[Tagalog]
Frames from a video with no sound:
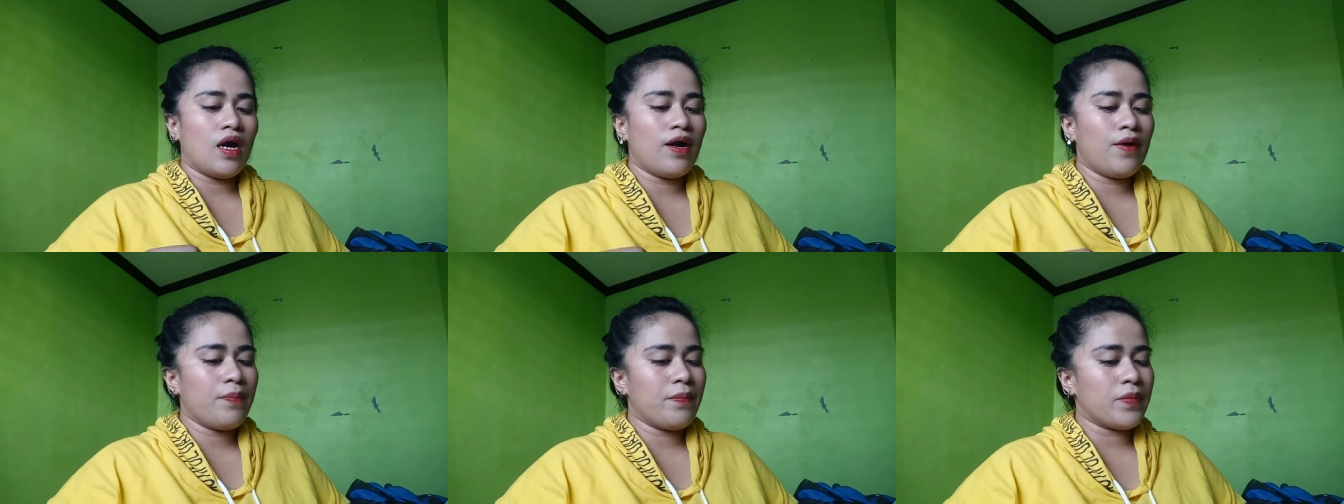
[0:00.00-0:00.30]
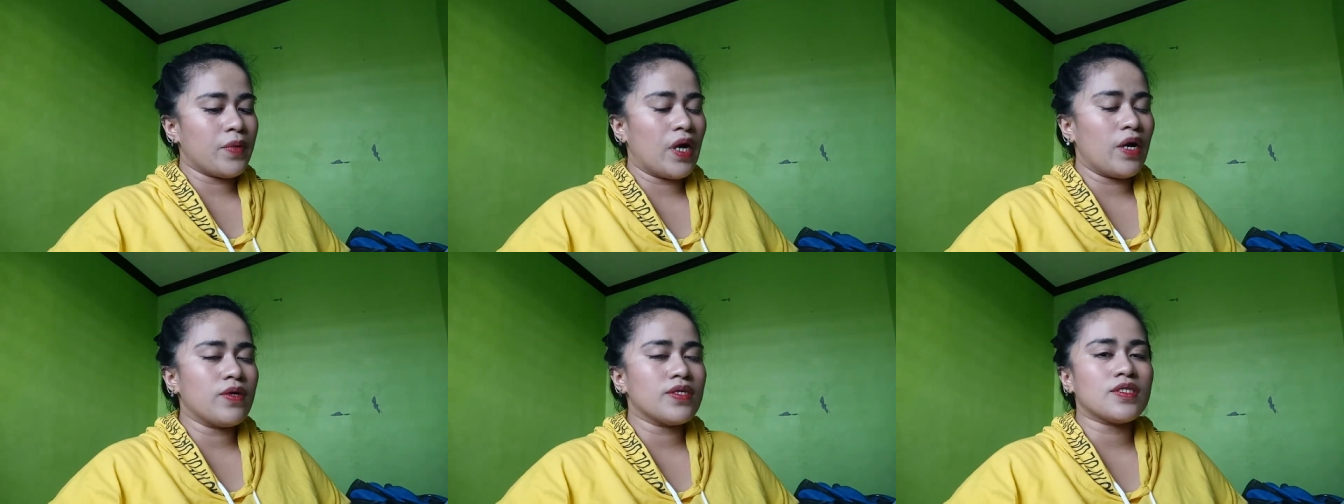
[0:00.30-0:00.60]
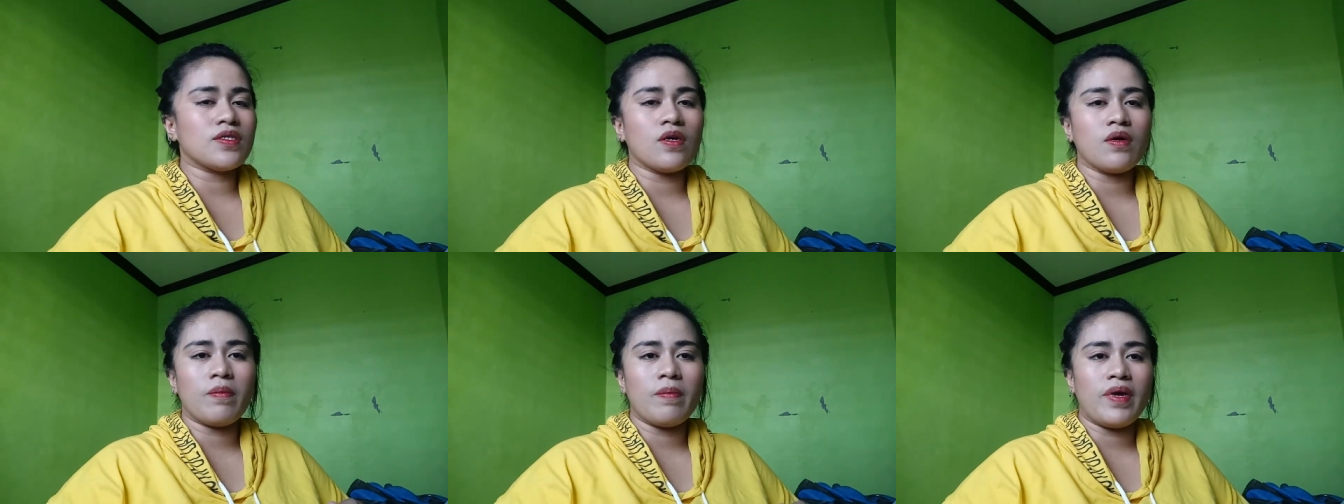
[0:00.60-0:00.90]
Ang, ang
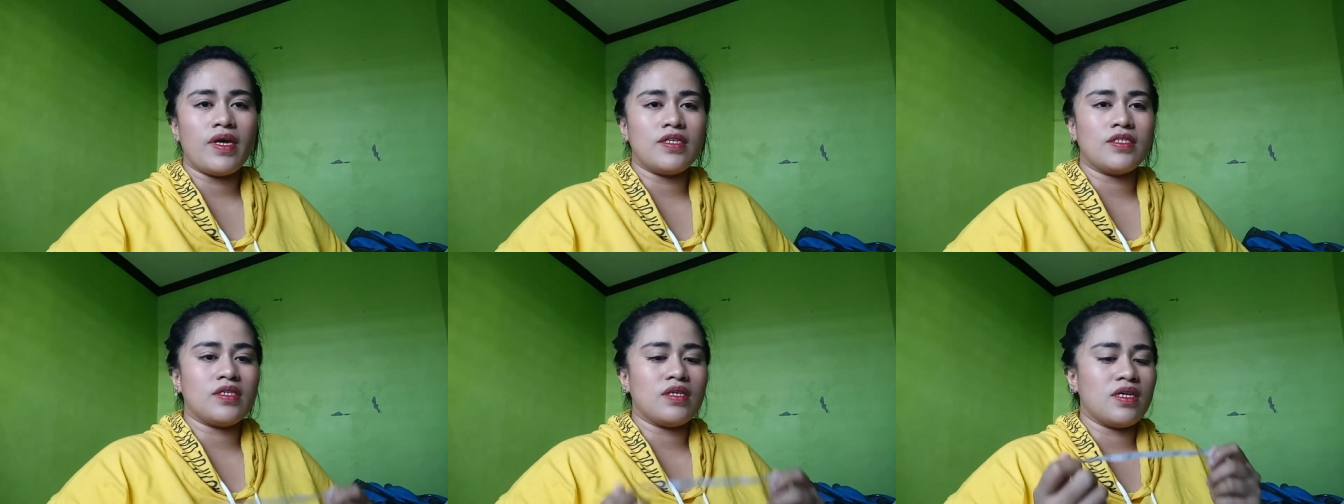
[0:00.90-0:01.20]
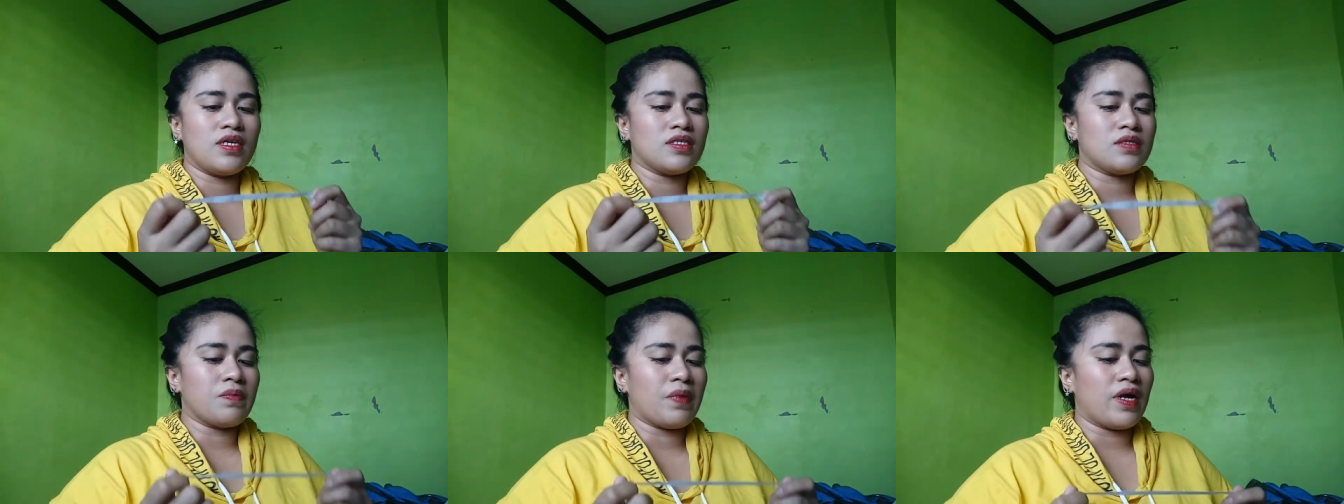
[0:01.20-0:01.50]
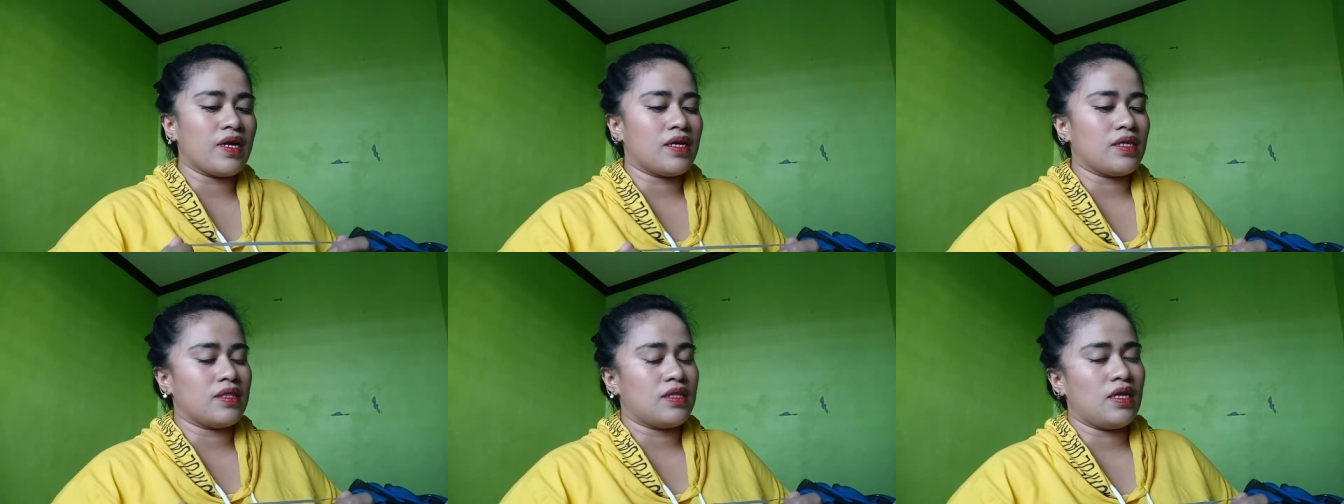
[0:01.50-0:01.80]
gusto kong major is
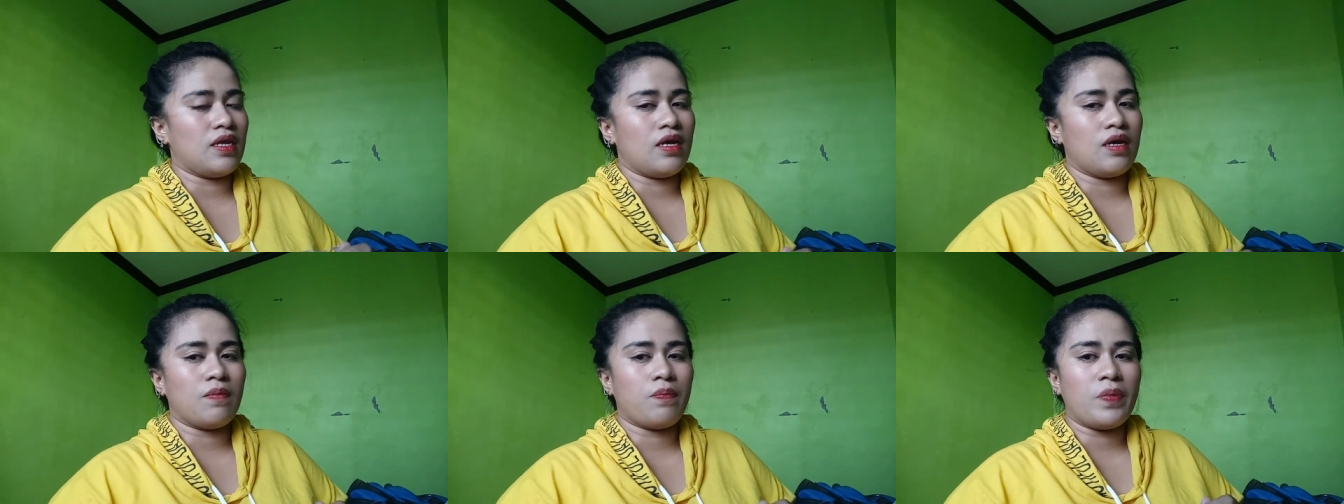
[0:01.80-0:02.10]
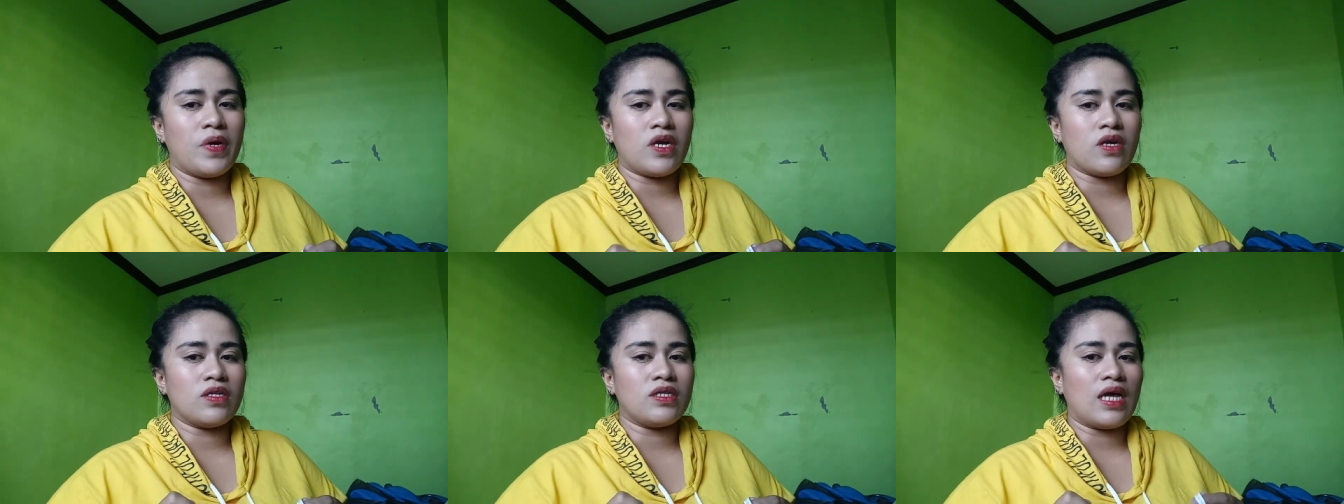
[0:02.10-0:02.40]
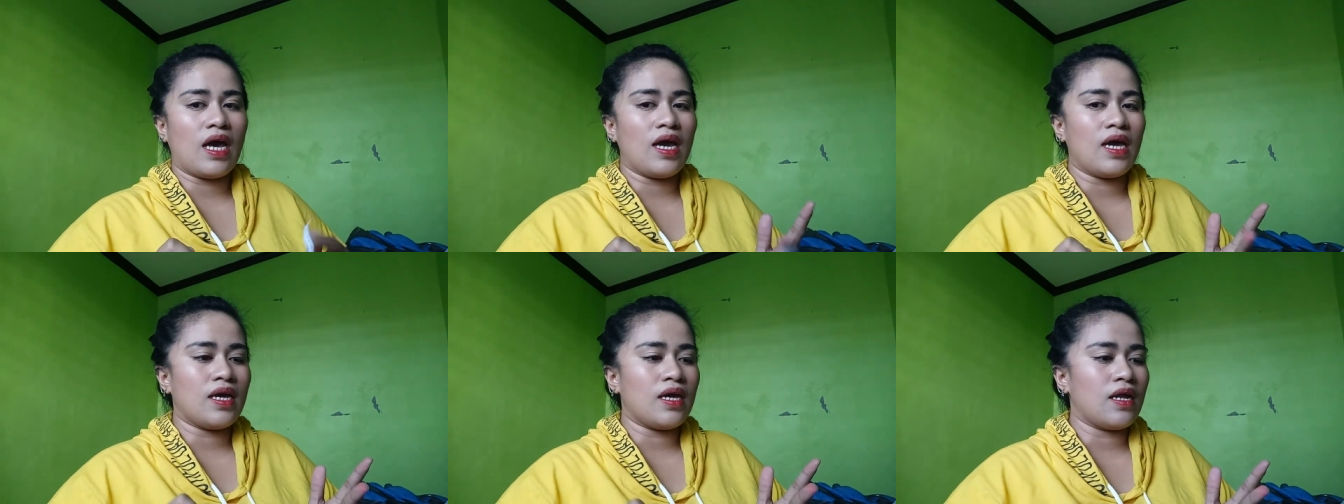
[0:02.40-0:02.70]
marketing pero
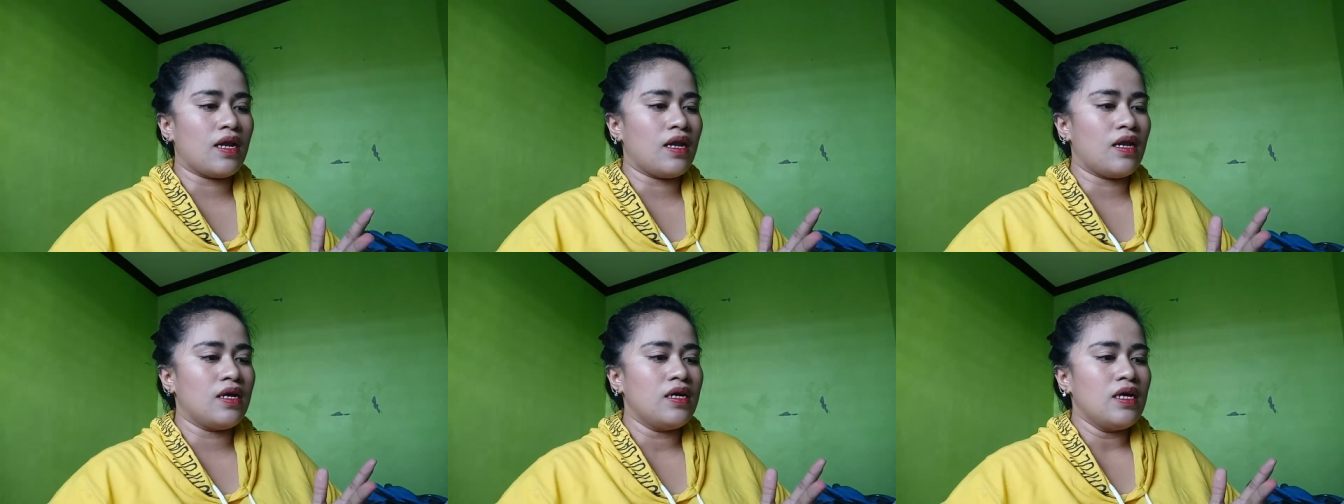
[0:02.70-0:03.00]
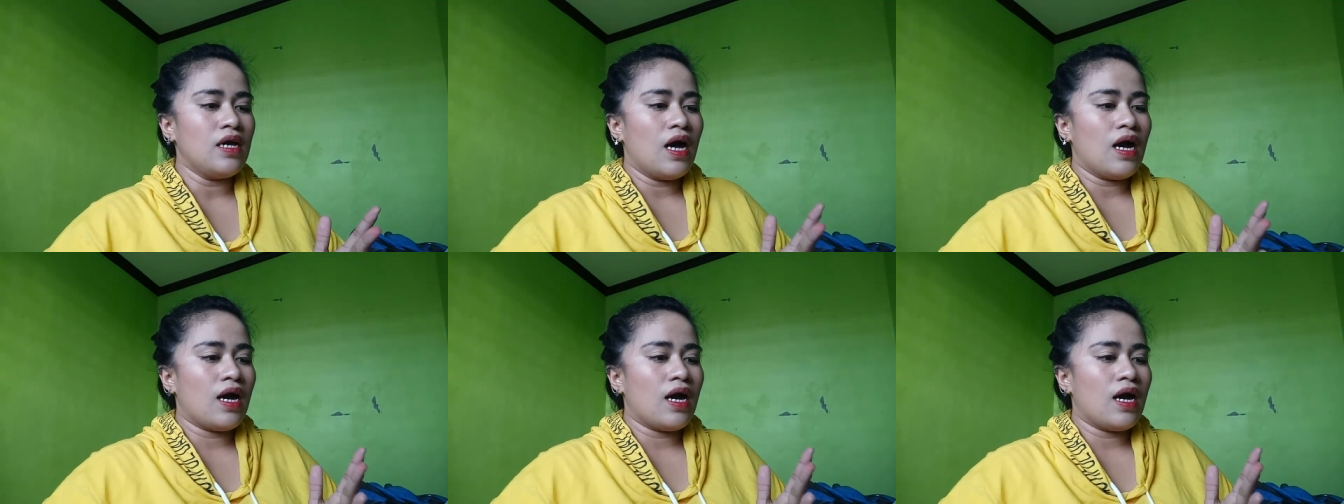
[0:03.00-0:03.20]
dahil